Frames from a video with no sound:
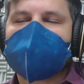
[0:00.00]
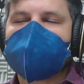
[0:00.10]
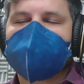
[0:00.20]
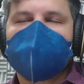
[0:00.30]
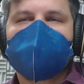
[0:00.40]

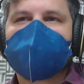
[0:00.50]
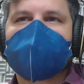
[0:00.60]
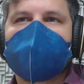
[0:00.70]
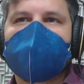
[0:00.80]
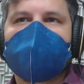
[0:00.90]
não
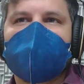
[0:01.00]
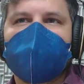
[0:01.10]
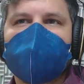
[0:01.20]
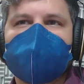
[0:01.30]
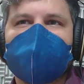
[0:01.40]
sei, a pessoa
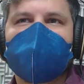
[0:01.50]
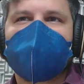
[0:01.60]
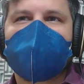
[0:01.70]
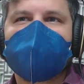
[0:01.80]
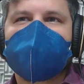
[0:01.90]
não
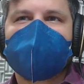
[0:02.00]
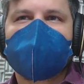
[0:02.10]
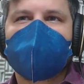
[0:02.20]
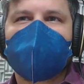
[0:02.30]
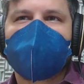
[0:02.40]
pode de alguma
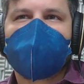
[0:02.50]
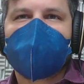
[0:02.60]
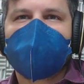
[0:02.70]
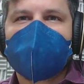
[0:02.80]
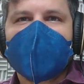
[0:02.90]
forma
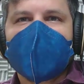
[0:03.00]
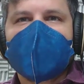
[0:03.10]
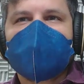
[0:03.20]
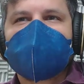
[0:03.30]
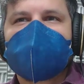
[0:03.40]

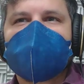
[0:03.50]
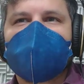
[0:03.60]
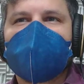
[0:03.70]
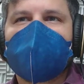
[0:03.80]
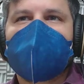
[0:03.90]

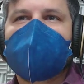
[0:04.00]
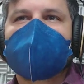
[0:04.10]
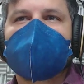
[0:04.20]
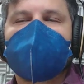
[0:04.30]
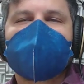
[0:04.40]
estimular que a
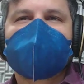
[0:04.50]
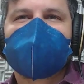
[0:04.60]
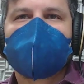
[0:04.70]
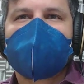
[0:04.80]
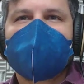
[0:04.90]
pessoa
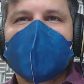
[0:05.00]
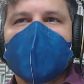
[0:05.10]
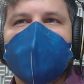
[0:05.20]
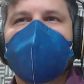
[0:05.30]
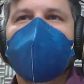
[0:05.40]

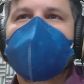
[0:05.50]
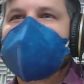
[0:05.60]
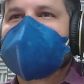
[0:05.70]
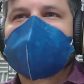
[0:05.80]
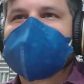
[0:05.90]
finja que
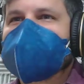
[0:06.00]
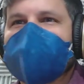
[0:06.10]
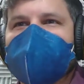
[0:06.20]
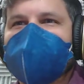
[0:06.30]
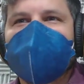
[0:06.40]
está,
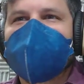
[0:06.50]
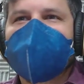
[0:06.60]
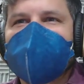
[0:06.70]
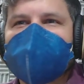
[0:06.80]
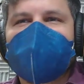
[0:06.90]
vi
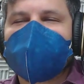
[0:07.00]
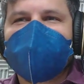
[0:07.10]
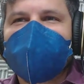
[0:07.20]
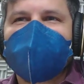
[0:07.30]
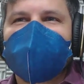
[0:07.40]
está viva,
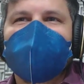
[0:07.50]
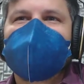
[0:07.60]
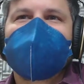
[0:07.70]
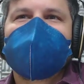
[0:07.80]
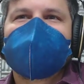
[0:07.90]
não sei
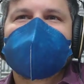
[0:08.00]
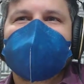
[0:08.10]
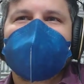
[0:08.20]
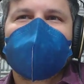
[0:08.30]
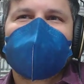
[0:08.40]
dizer, eu,
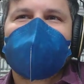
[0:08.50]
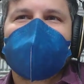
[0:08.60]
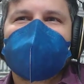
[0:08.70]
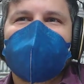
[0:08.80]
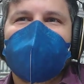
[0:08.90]
é
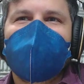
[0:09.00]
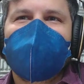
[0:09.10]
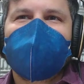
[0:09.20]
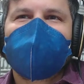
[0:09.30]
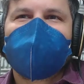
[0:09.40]
só
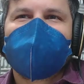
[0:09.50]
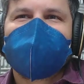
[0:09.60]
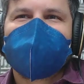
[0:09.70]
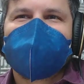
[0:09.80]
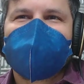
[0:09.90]
uma,
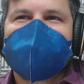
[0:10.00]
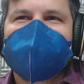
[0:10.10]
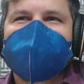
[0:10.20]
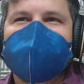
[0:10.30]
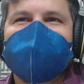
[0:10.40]
um
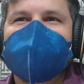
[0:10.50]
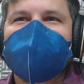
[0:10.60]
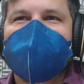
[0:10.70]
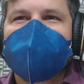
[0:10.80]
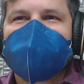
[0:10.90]
exercício meio
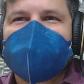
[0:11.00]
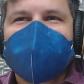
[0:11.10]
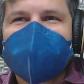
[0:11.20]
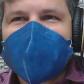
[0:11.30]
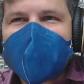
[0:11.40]
que
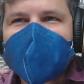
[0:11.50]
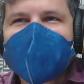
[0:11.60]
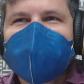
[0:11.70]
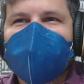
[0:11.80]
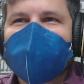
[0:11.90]
de
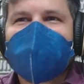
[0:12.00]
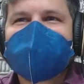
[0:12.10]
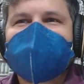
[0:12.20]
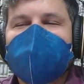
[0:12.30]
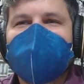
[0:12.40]

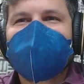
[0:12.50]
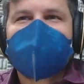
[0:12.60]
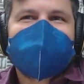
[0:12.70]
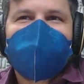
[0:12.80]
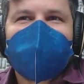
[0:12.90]
viajar, mas é
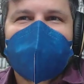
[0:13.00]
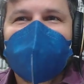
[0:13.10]
porque tudo é